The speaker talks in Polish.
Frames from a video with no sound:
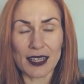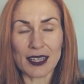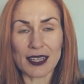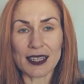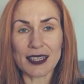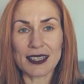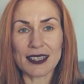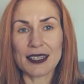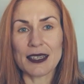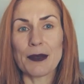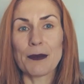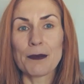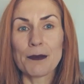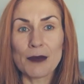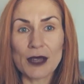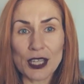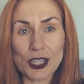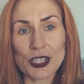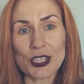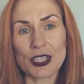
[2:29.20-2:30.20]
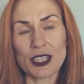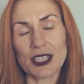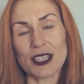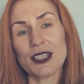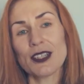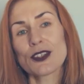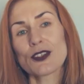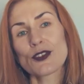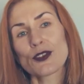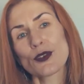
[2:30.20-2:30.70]
i
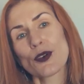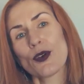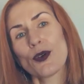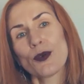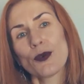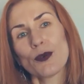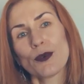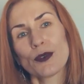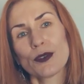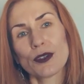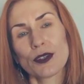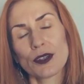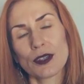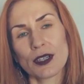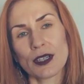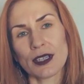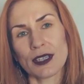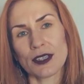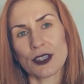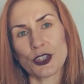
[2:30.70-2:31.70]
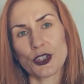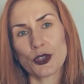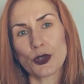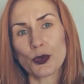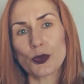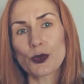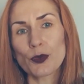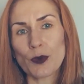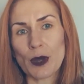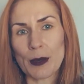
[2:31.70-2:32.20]
myśli są e,
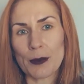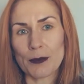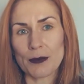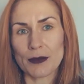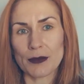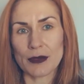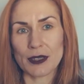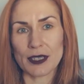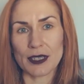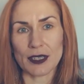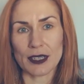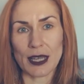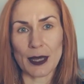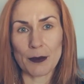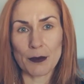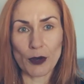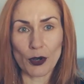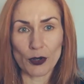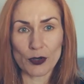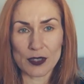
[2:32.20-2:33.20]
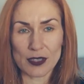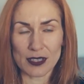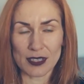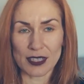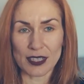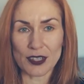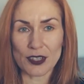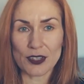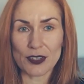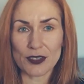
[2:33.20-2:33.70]
źródłem
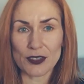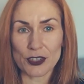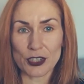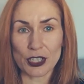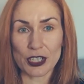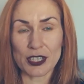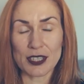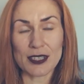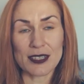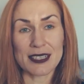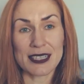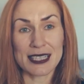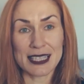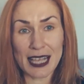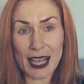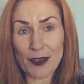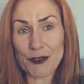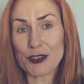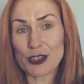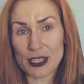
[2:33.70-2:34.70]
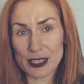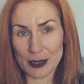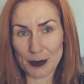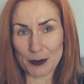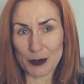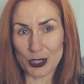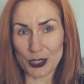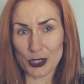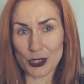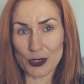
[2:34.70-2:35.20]
emocji, Czyli zawsze za
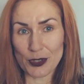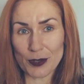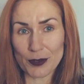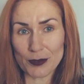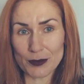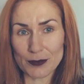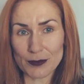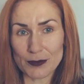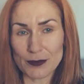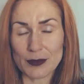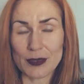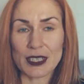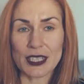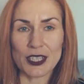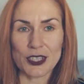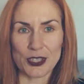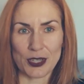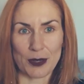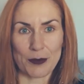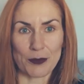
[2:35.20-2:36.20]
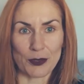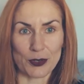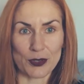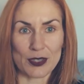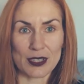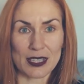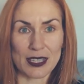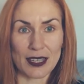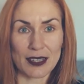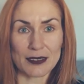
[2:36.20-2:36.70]
myślą idzie
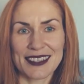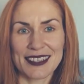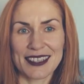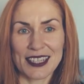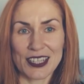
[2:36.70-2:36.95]
emocja.